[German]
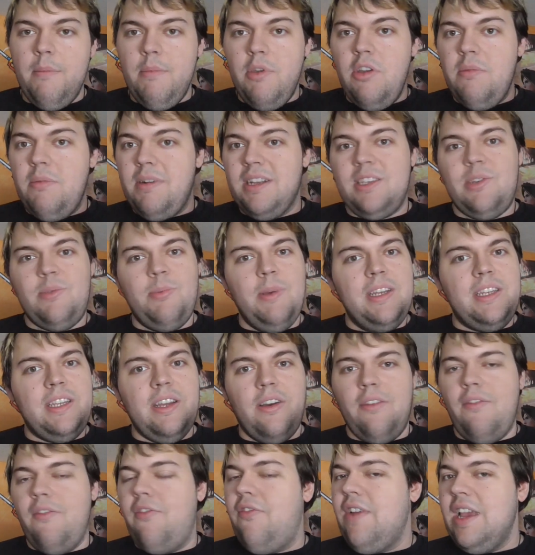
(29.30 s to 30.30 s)
mir über
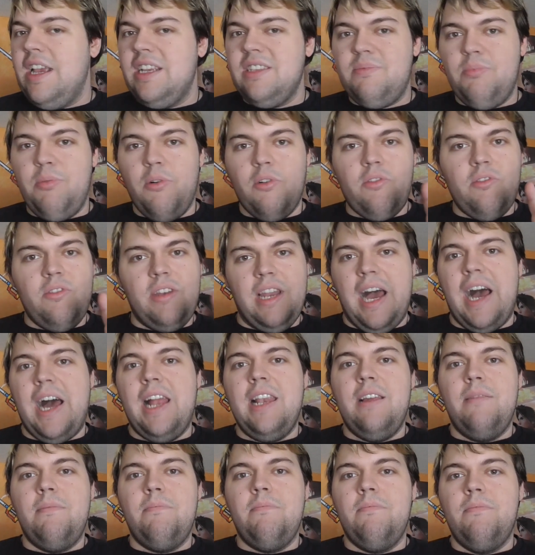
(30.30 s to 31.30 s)
Twitter und Facebook und
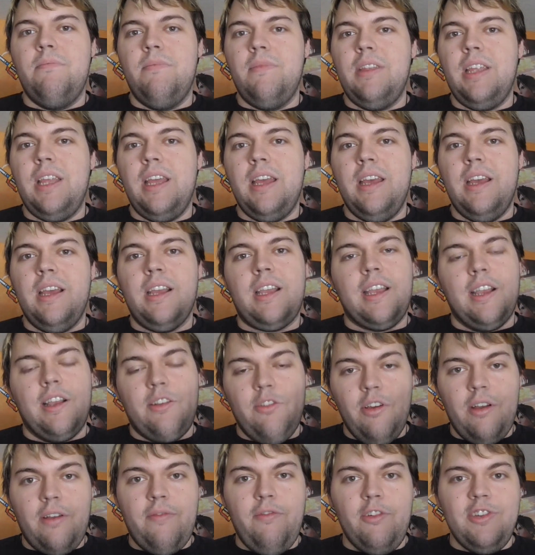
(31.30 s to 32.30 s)
allem äh,
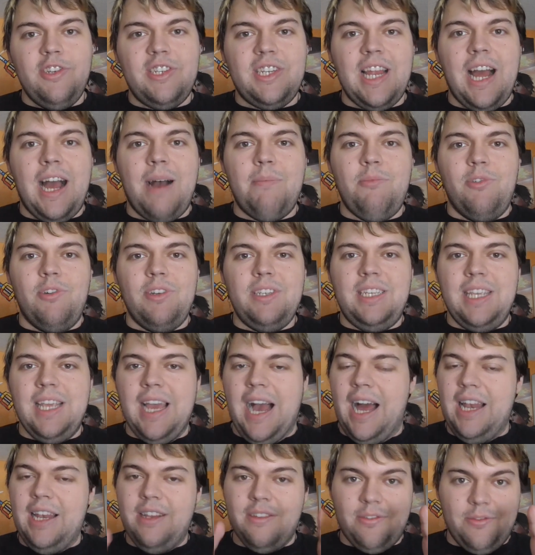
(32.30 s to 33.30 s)
geglückwünscht haben und
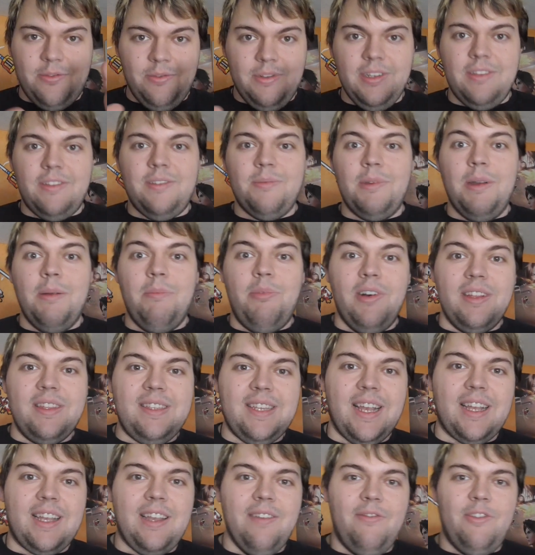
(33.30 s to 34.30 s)
hier alles Gute zum
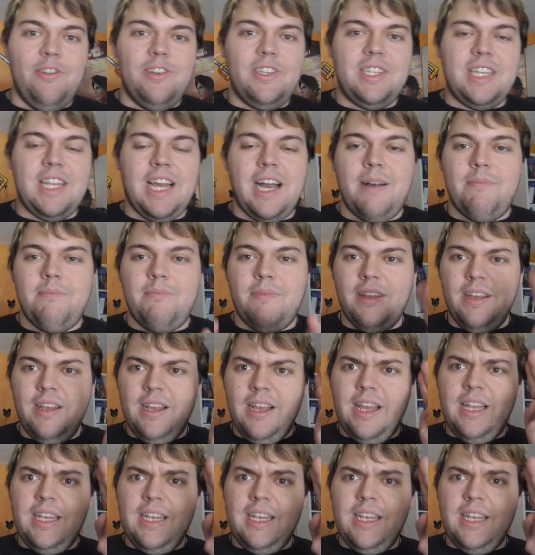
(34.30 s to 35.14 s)
Geburtstag gewünscht haben.